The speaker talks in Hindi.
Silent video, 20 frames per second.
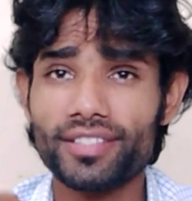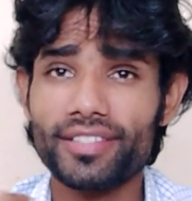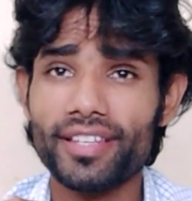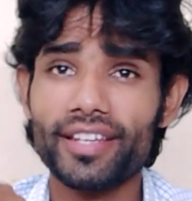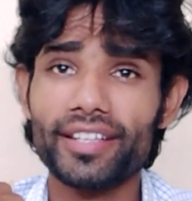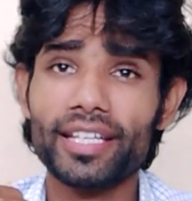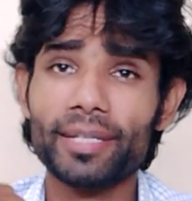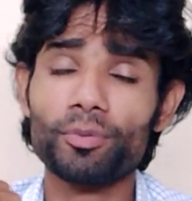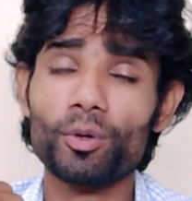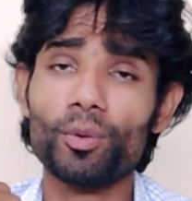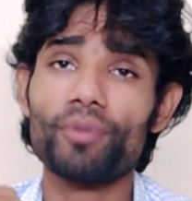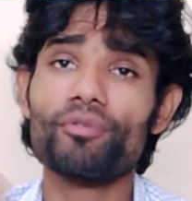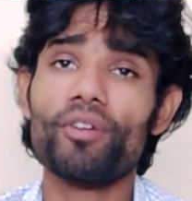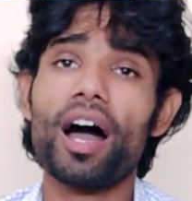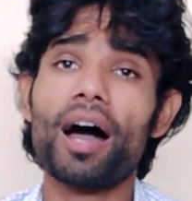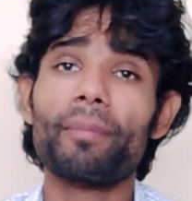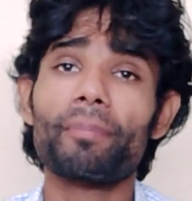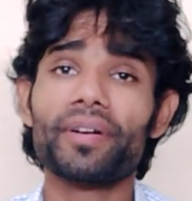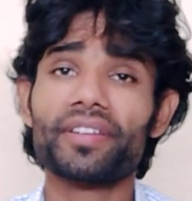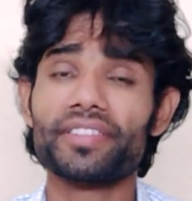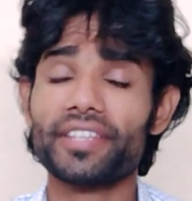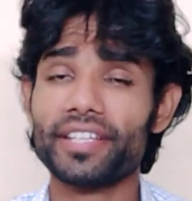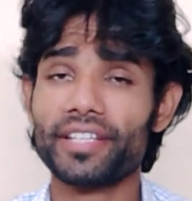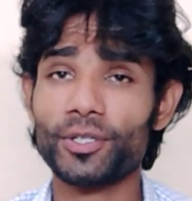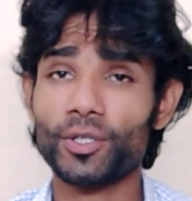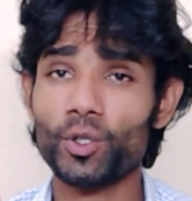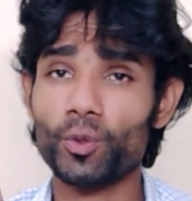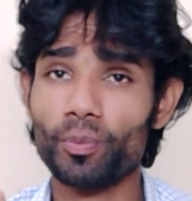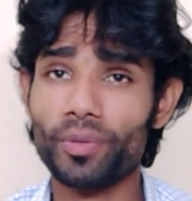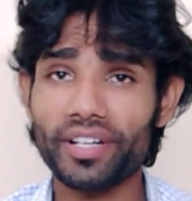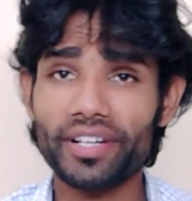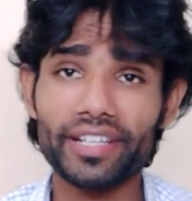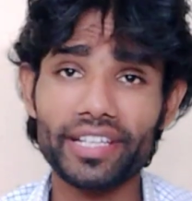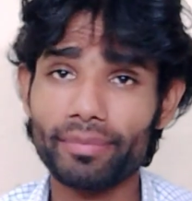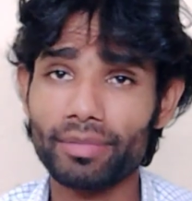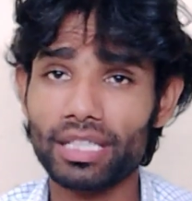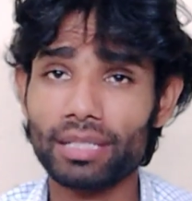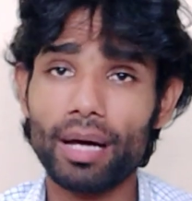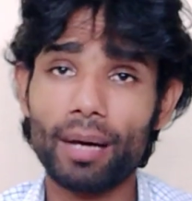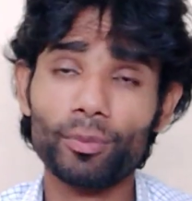इस तरह की प्रॉब्लम वहाँ पर देखने को मिल रही है
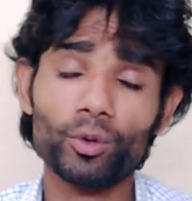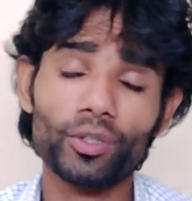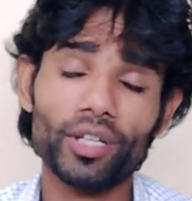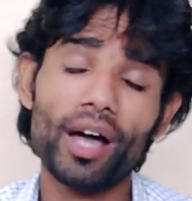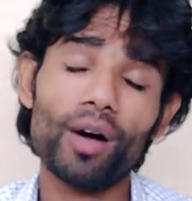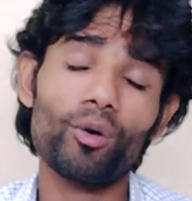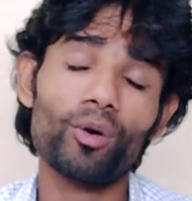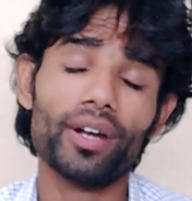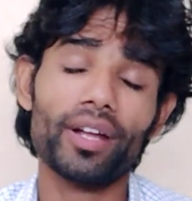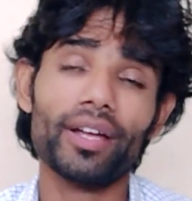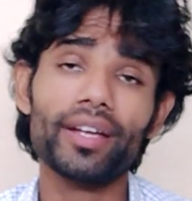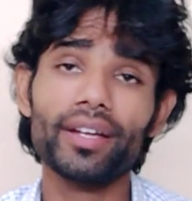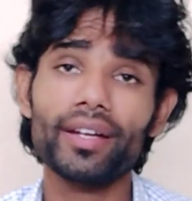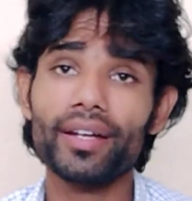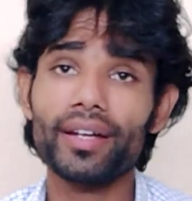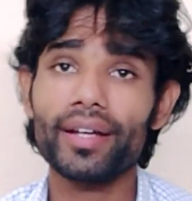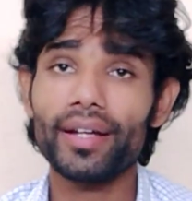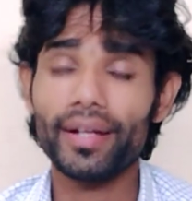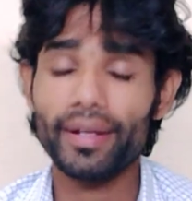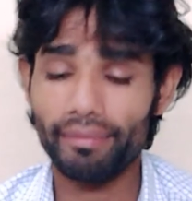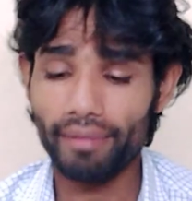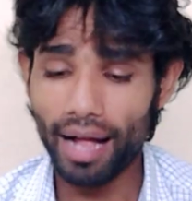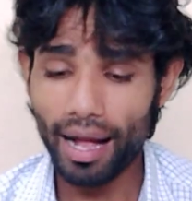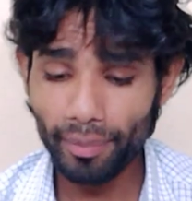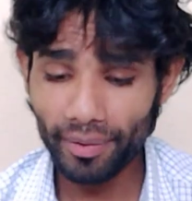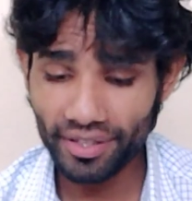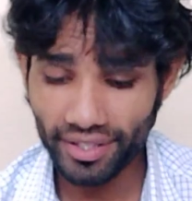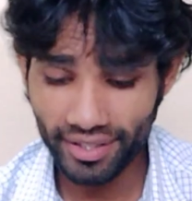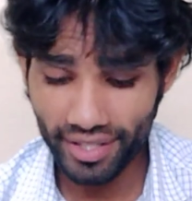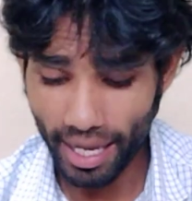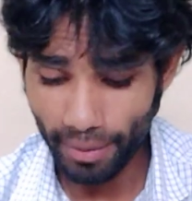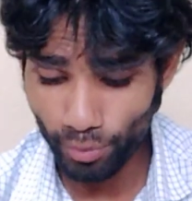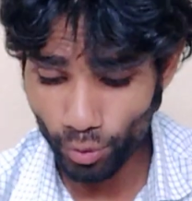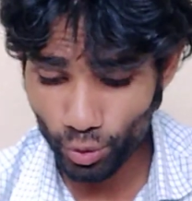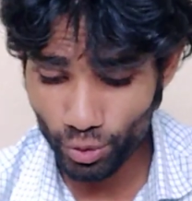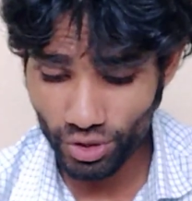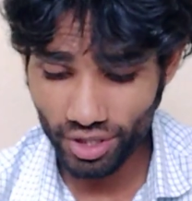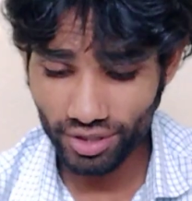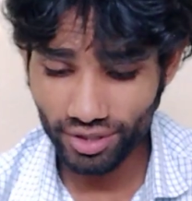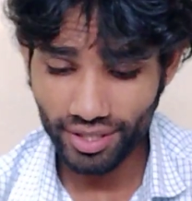मतलब आपको क्या हो रहा है वहाँ पर देखिए आपको
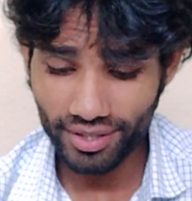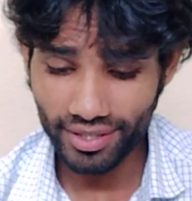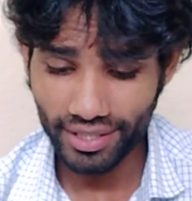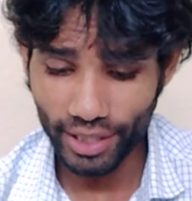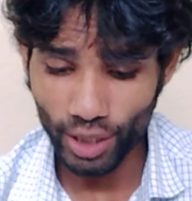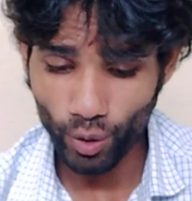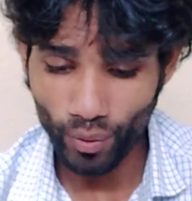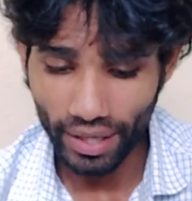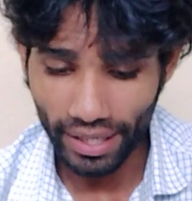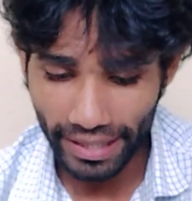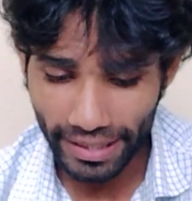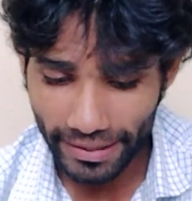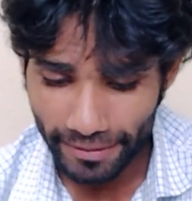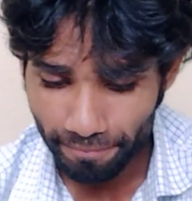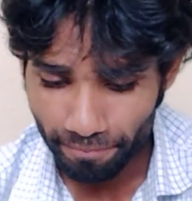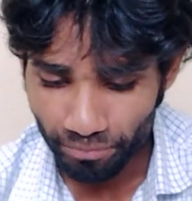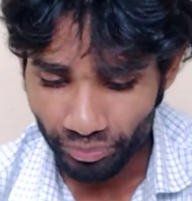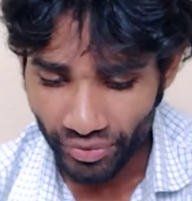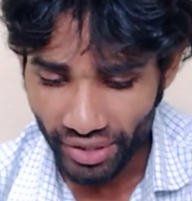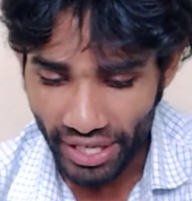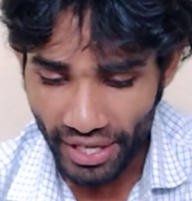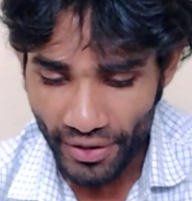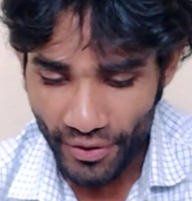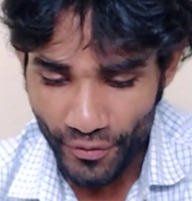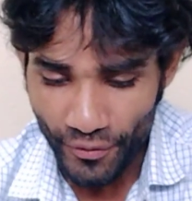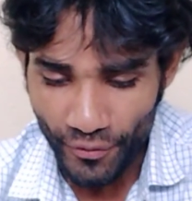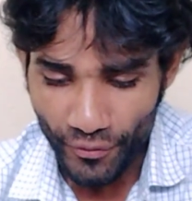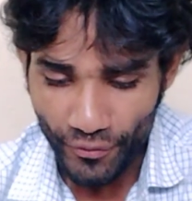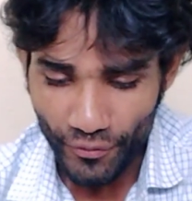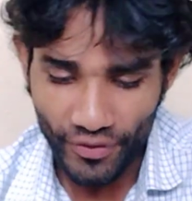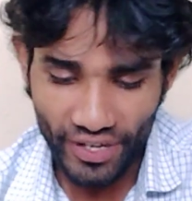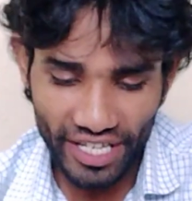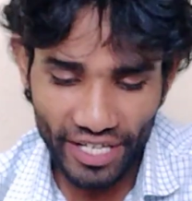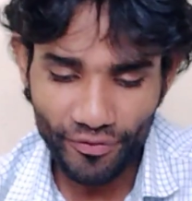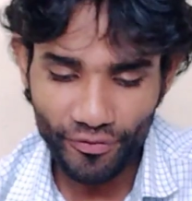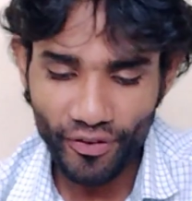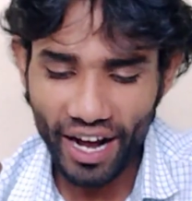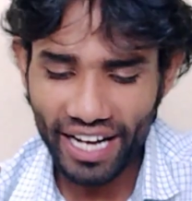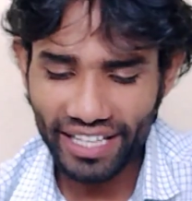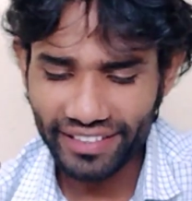कुछ इस तरह से लिखा हुआ रहा है
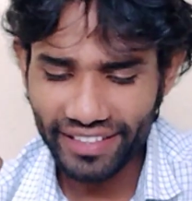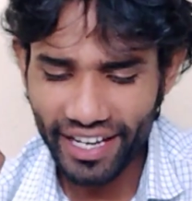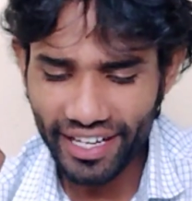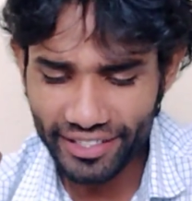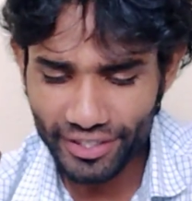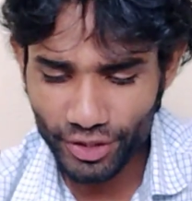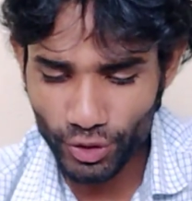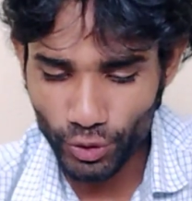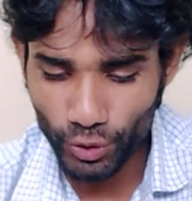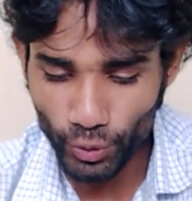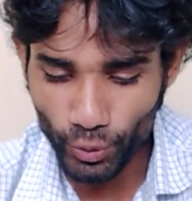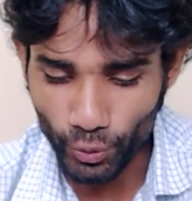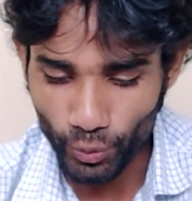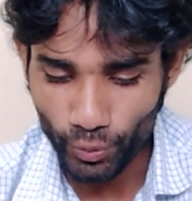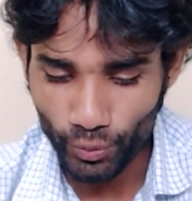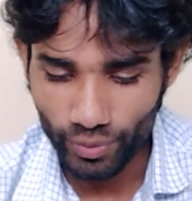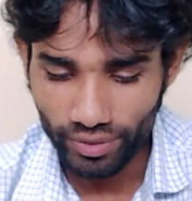वेरीफाई दैट्स यू